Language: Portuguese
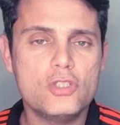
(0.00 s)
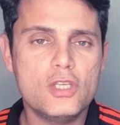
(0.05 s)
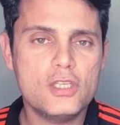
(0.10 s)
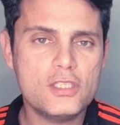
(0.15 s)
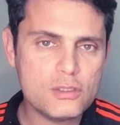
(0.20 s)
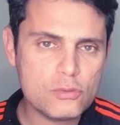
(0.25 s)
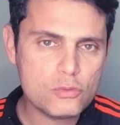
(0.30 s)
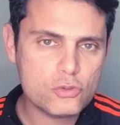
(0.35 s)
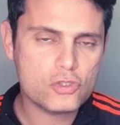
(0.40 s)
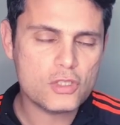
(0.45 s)
Esses
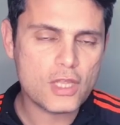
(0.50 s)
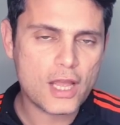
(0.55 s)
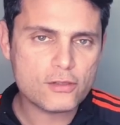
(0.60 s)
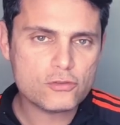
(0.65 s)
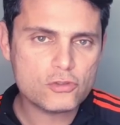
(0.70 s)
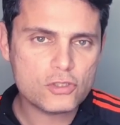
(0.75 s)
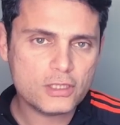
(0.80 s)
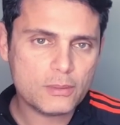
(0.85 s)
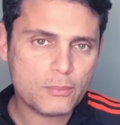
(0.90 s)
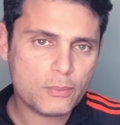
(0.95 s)
são os dados
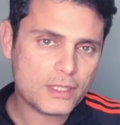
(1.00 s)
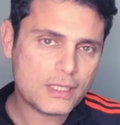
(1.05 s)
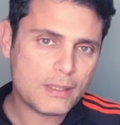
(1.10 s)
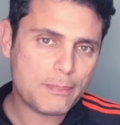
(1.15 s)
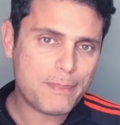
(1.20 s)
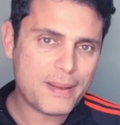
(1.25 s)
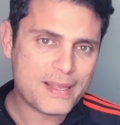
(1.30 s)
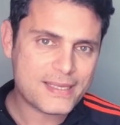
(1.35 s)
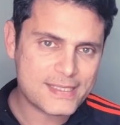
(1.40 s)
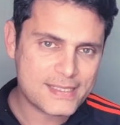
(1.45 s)
da temporada
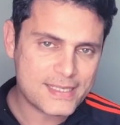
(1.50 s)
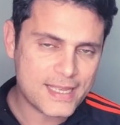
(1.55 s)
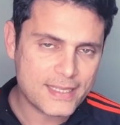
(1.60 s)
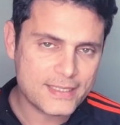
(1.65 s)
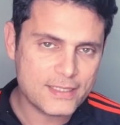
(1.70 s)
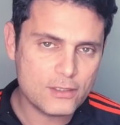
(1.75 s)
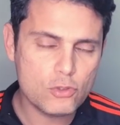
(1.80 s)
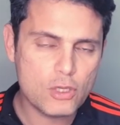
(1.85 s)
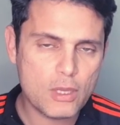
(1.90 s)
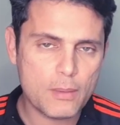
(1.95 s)

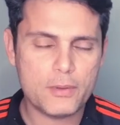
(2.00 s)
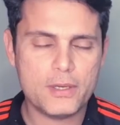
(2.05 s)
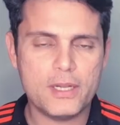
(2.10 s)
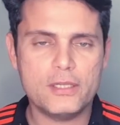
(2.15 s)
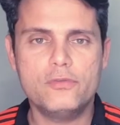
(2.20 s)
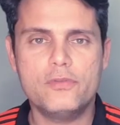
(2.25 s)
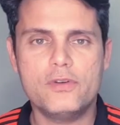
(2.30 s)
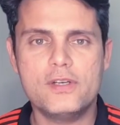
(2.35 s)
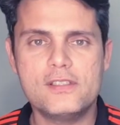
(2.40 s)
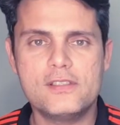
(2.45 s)
passada do Campeonato
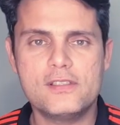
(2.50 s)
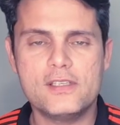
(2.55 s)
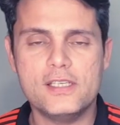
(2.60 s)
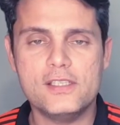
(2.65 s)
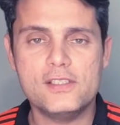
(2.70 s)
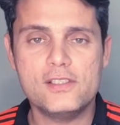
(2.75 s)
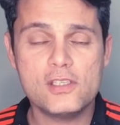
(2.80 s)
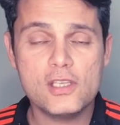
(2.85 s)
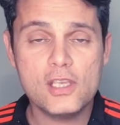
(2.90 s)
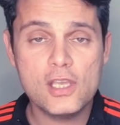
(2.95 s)

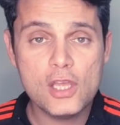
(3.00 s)
Francês.